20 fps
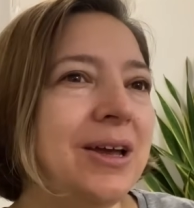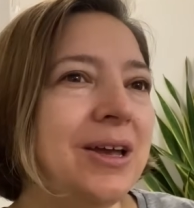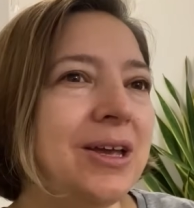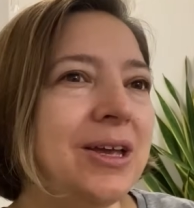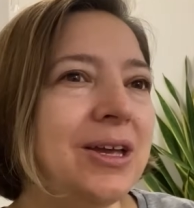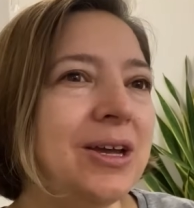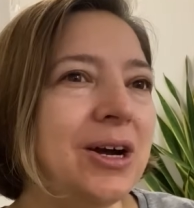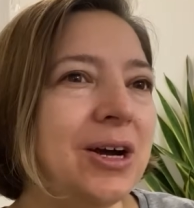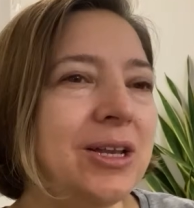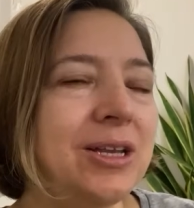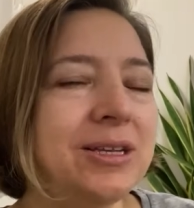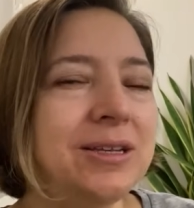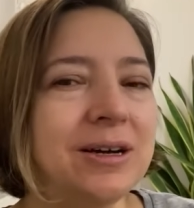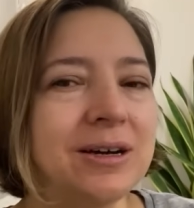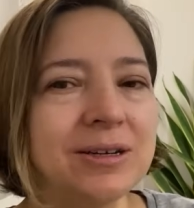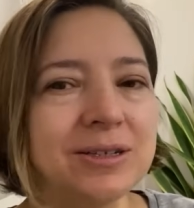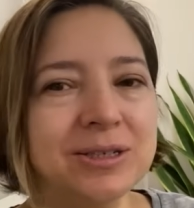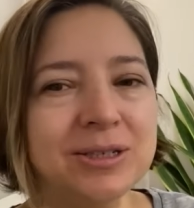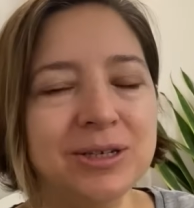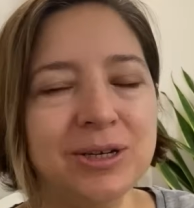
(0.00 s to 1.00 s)
Ee, Ali de
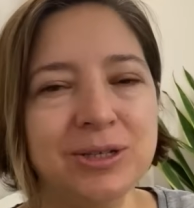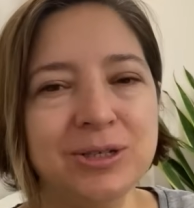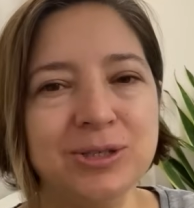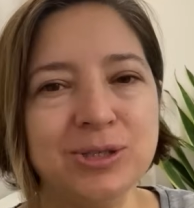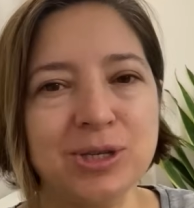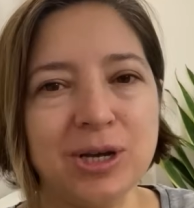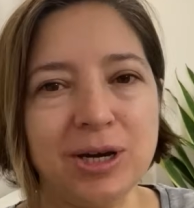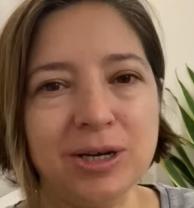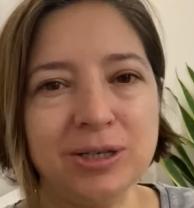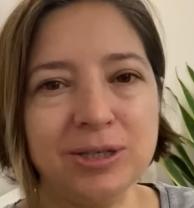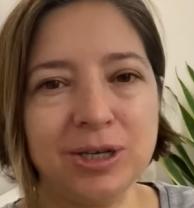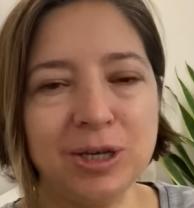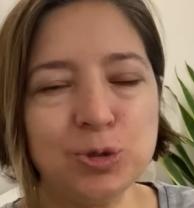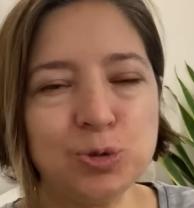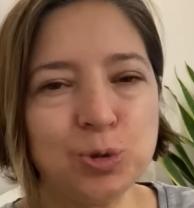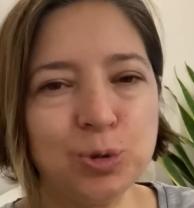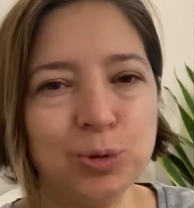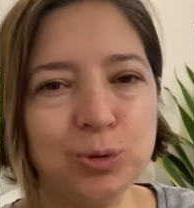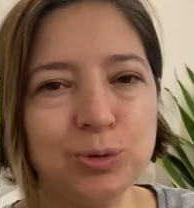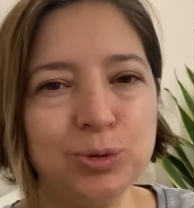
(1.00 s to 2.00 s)
artık hani saat
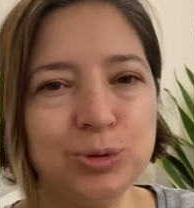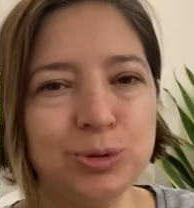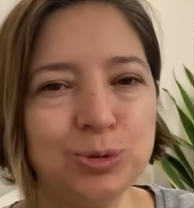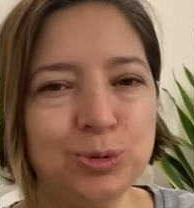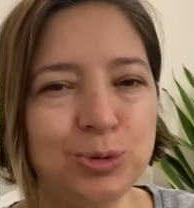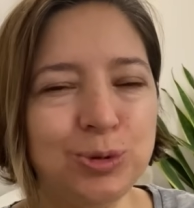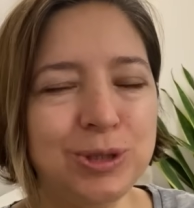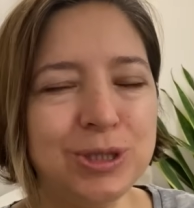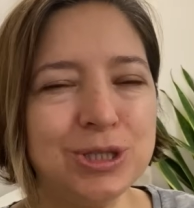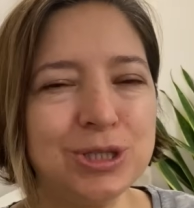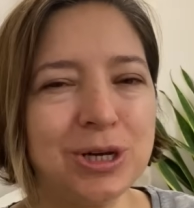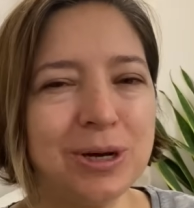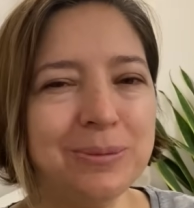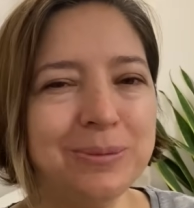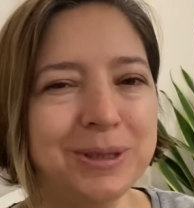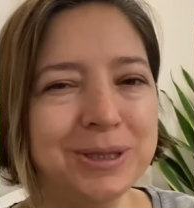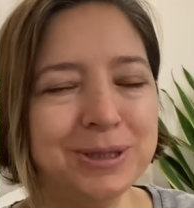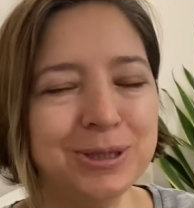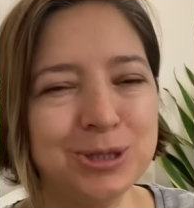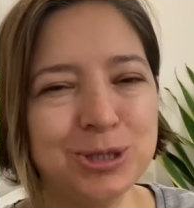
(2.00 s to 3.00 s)
geç oldu uyuyacağım
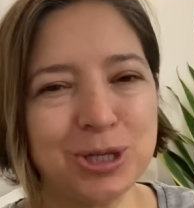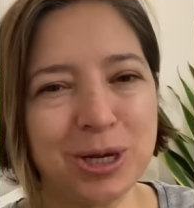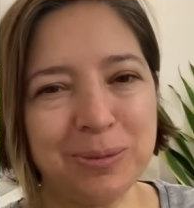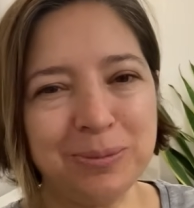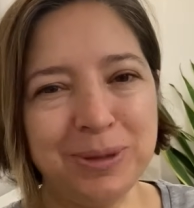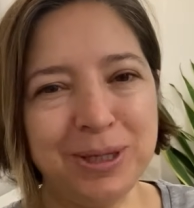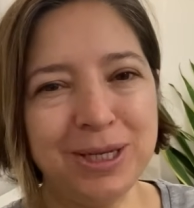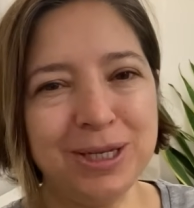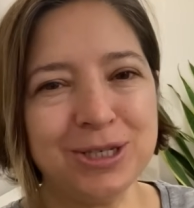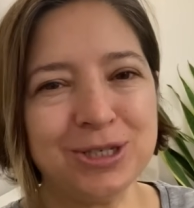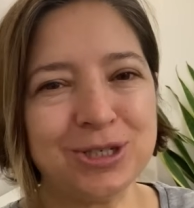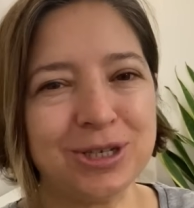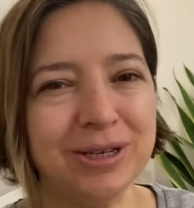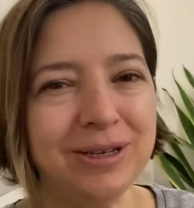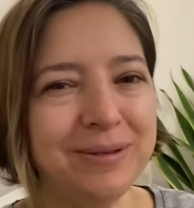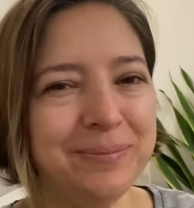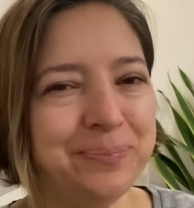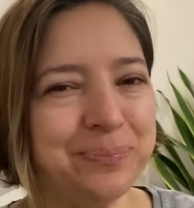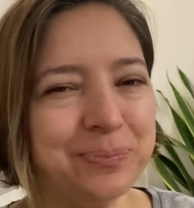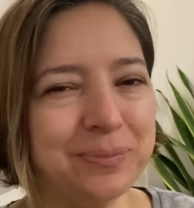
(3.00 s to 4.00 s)
yatacağım
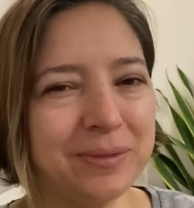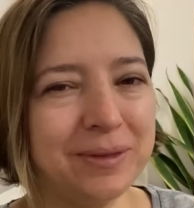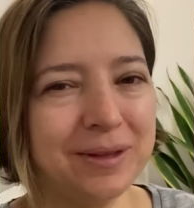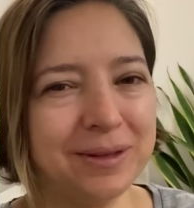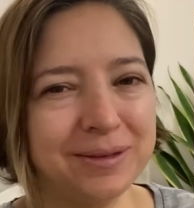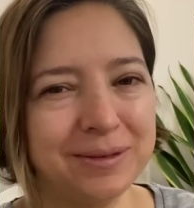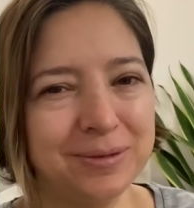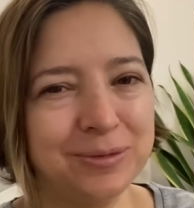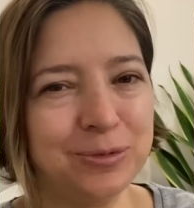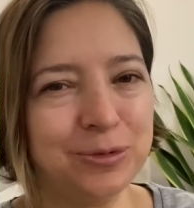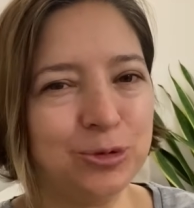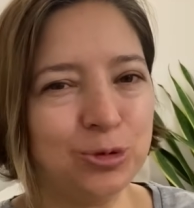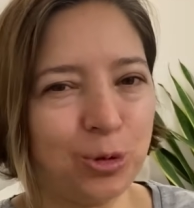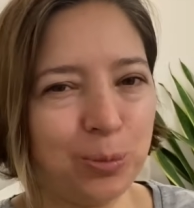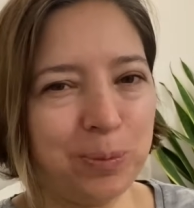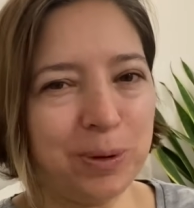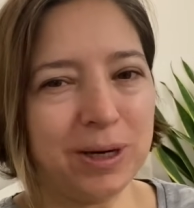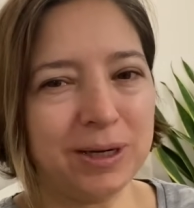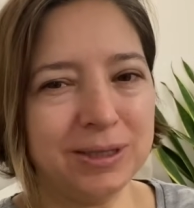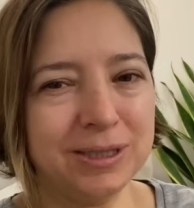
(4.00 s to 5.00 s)
deyince hmm,
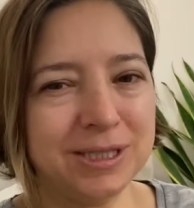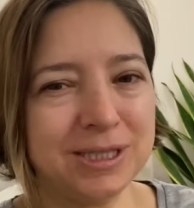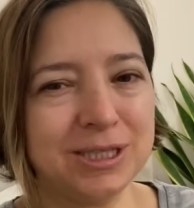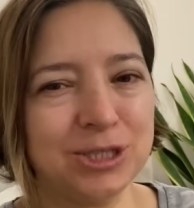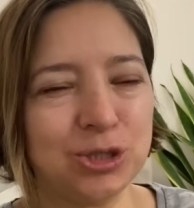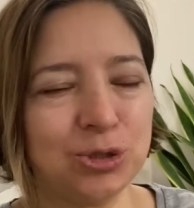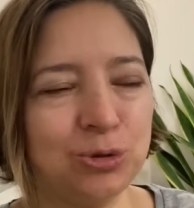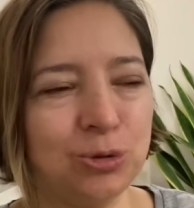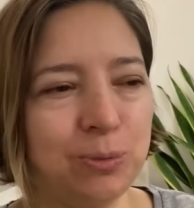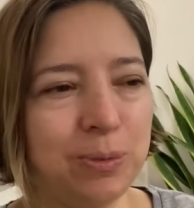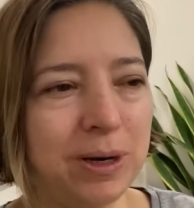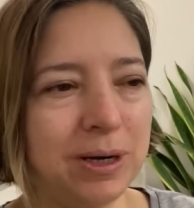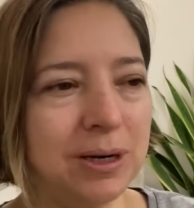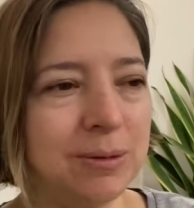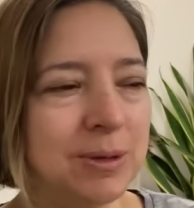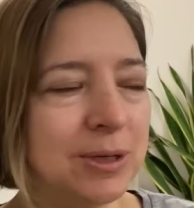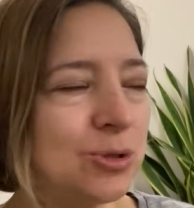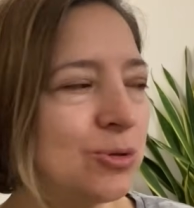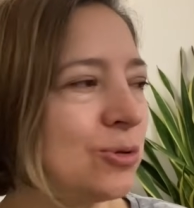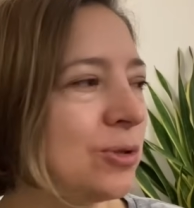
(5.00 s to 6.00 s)
topar, hızlıca
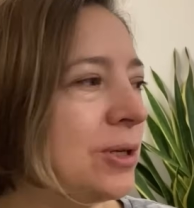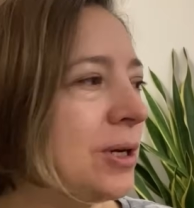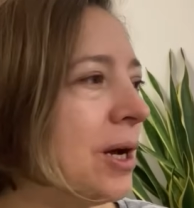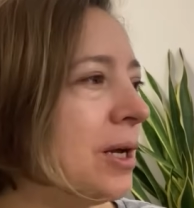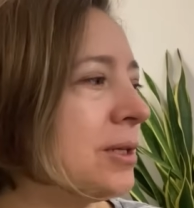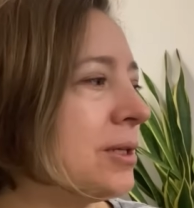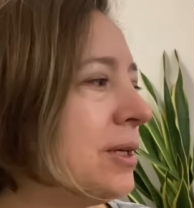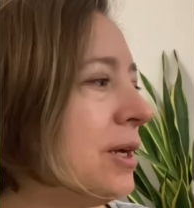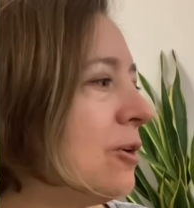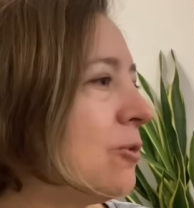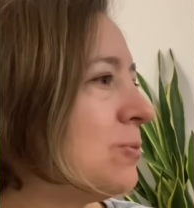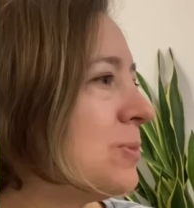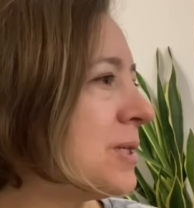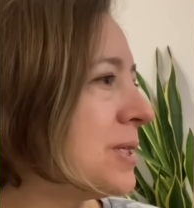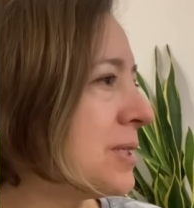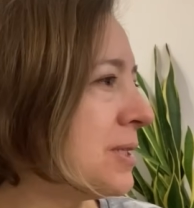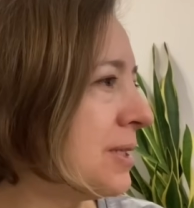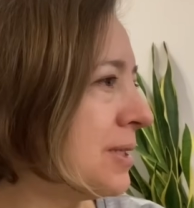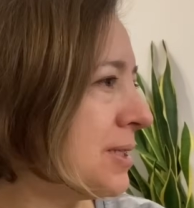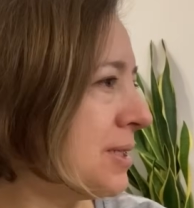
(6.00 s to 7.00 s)
toparlamak zorunda kaldık. Yavrum
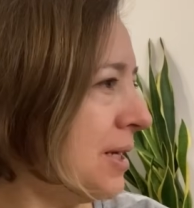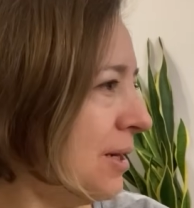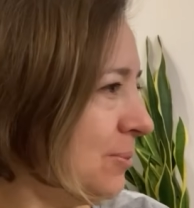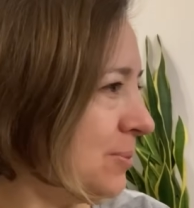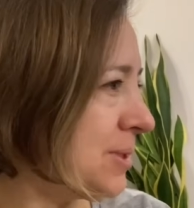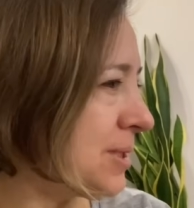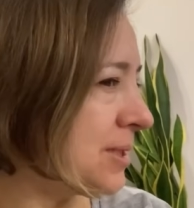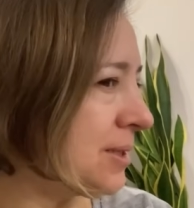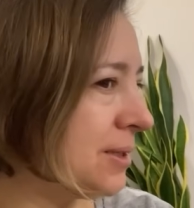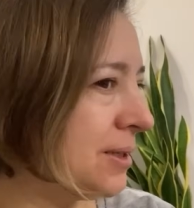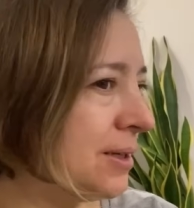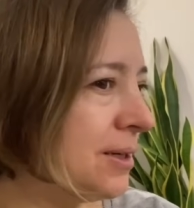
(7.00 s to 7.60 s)
sesin kısar mısın?